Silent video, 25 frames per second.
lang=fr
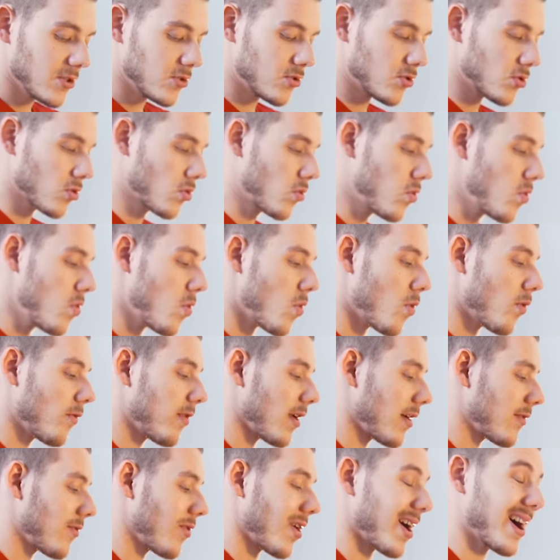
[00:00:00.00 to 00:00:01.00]
Du coup, on
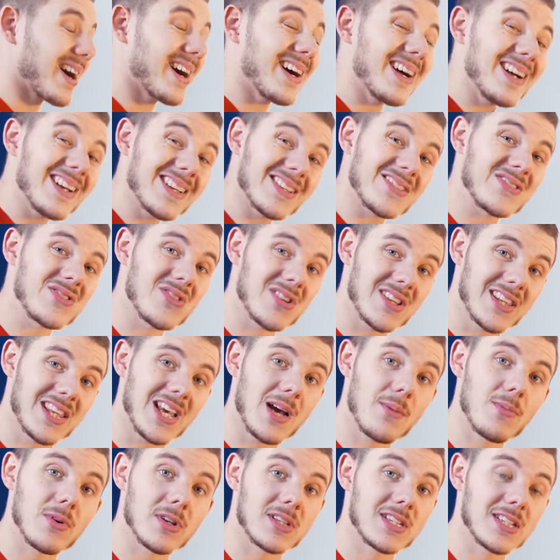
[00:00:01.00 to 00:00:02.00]
va avoir un seul
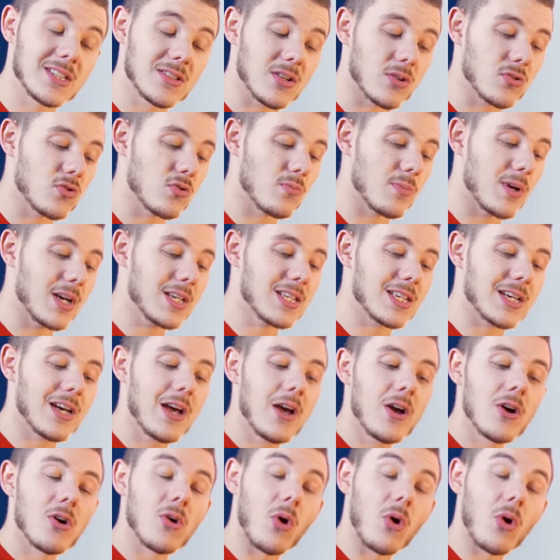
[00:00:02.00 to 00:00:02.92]
câble qui sort du Mac